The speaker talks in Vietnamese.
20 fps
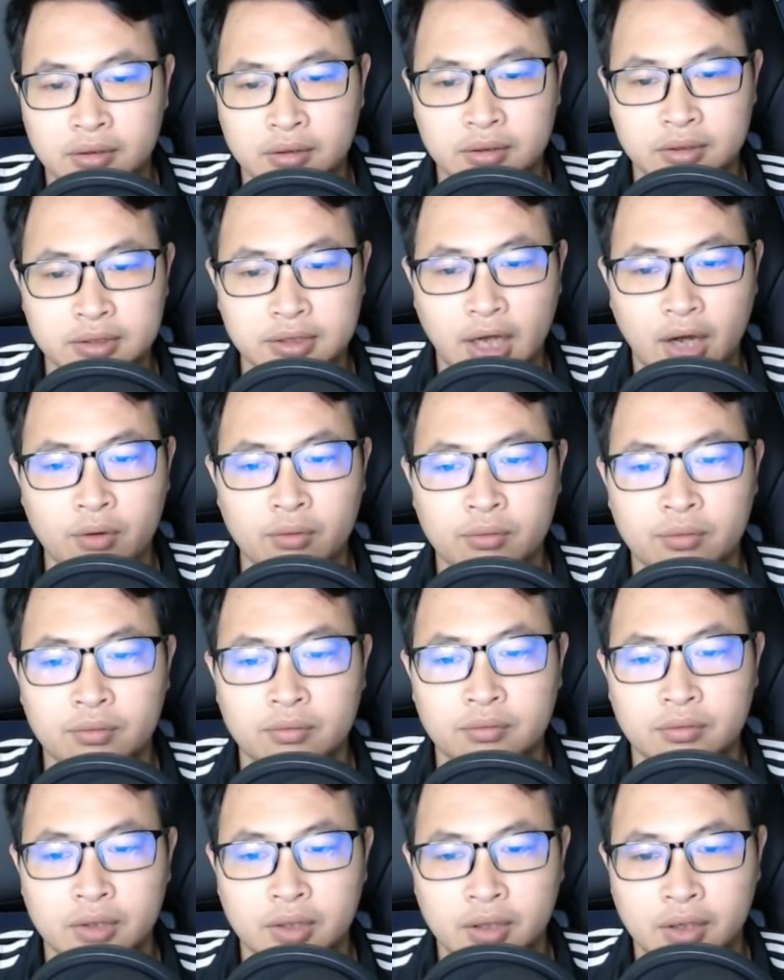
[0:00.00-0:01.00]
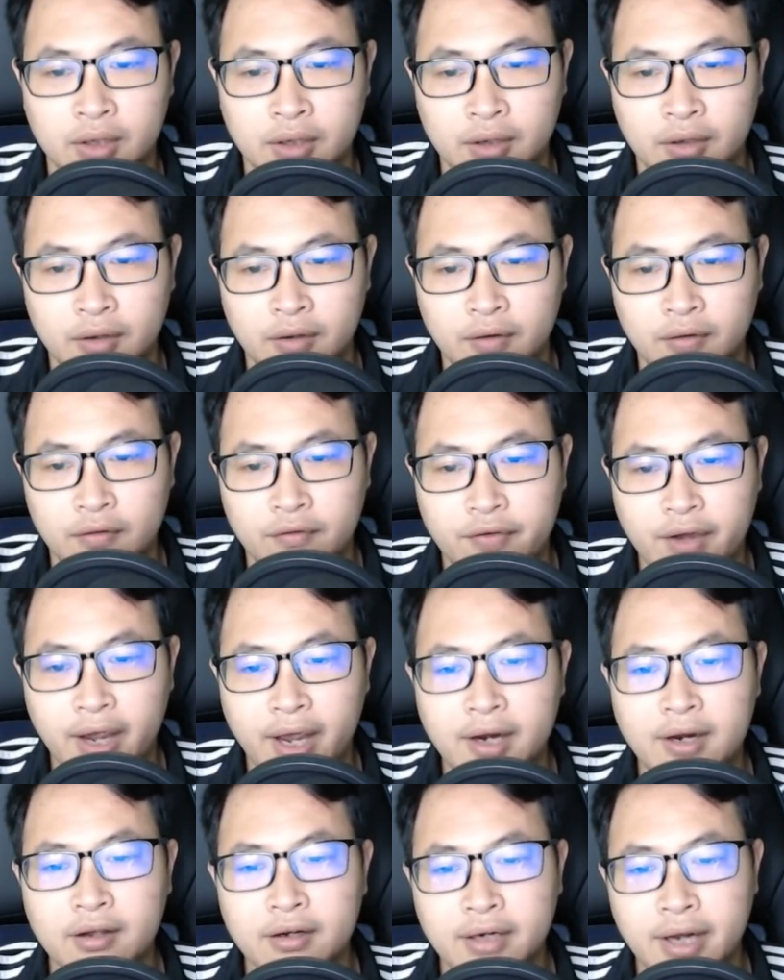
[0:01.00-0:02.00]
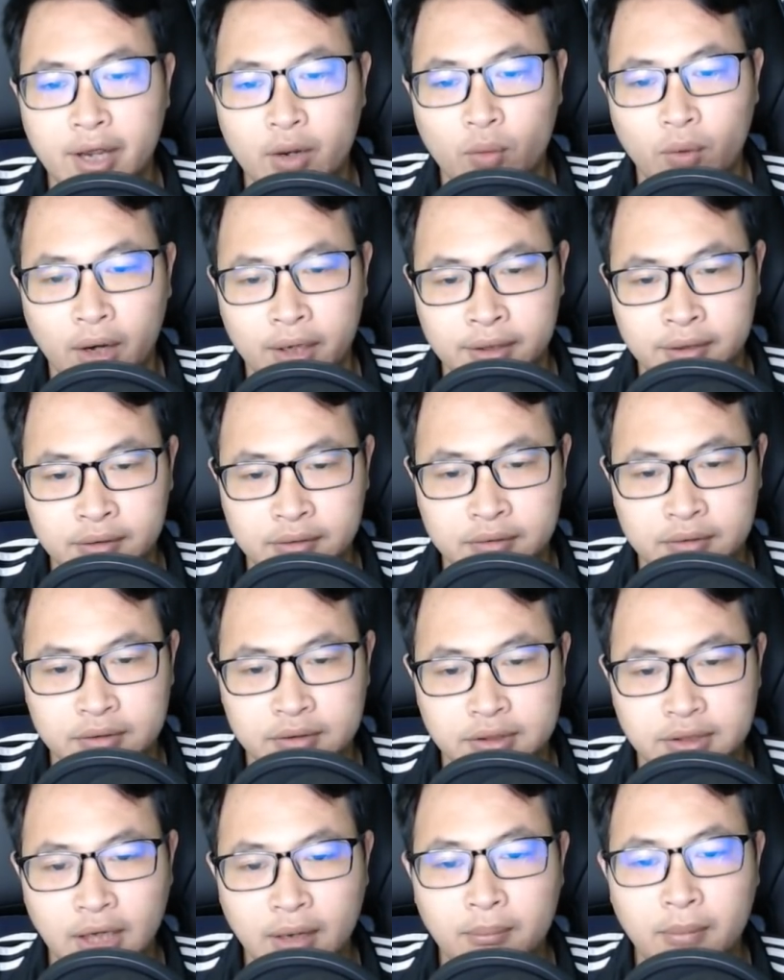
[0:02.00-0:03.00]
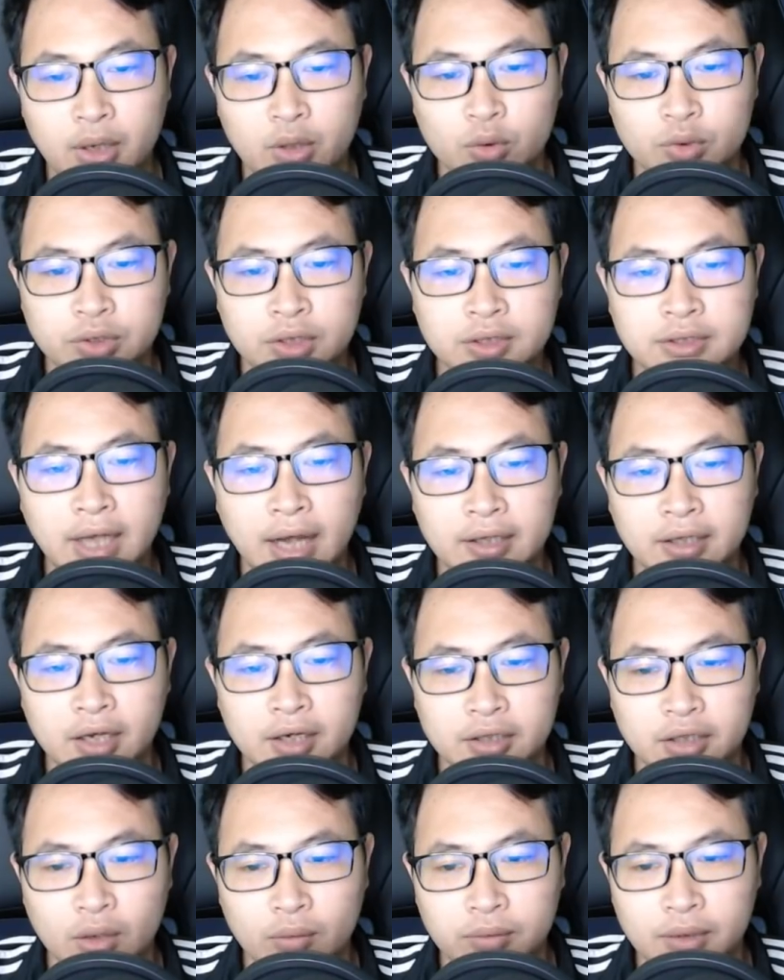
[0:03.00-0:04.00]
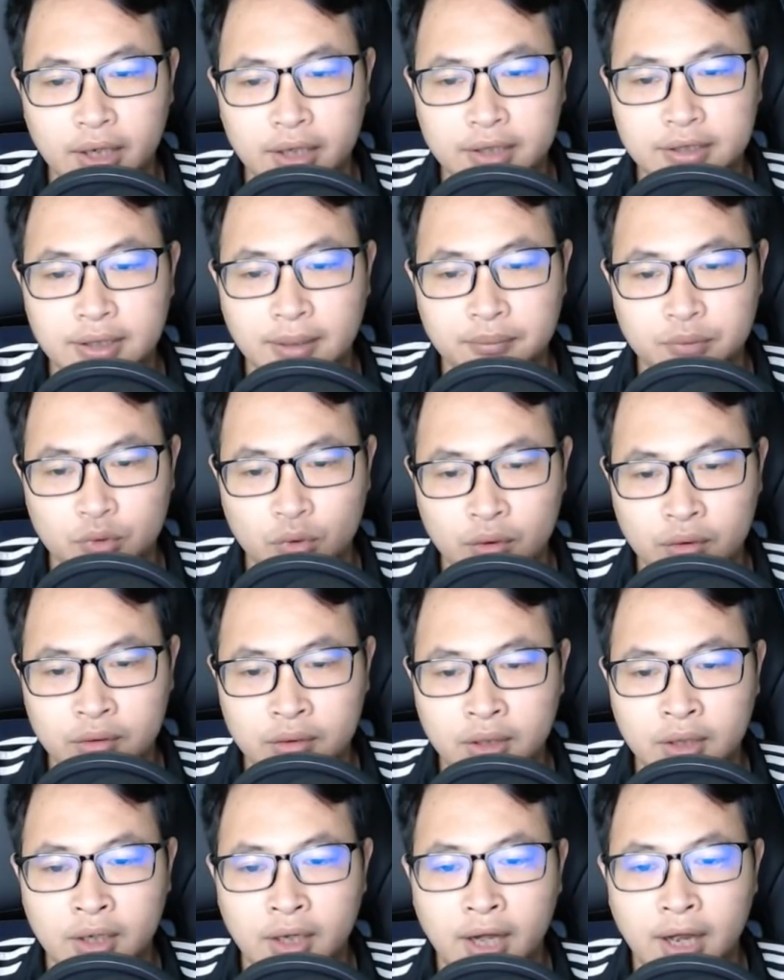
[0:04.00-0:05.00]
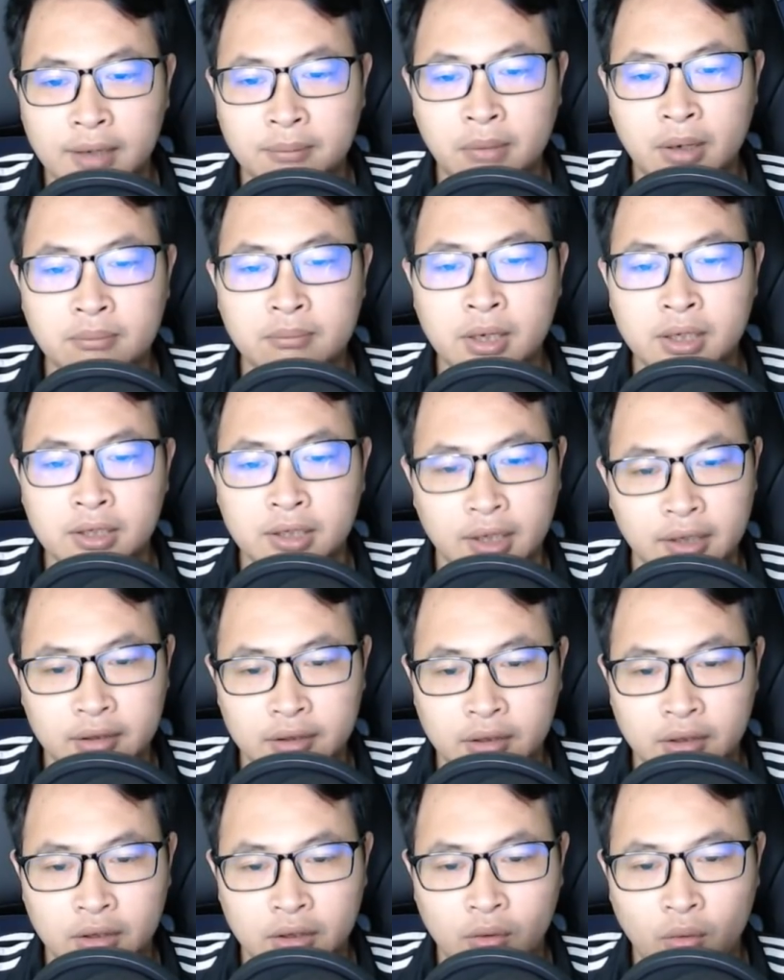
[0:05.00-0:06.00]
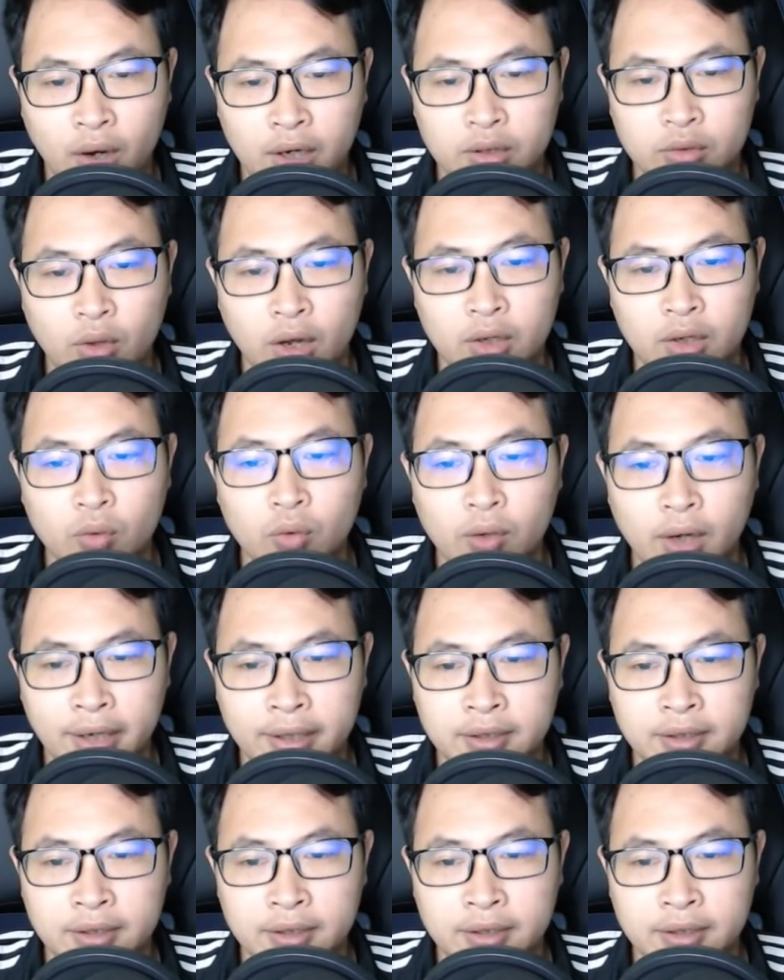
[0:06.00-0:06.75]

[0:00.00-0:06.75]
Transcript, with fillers: "Sao?" Về nghe lời này của hắn, sắc mặt của sứ giả thần tộc liền trầm xuống, ánh mắt bất thiện, hoàn toàn u lãnh.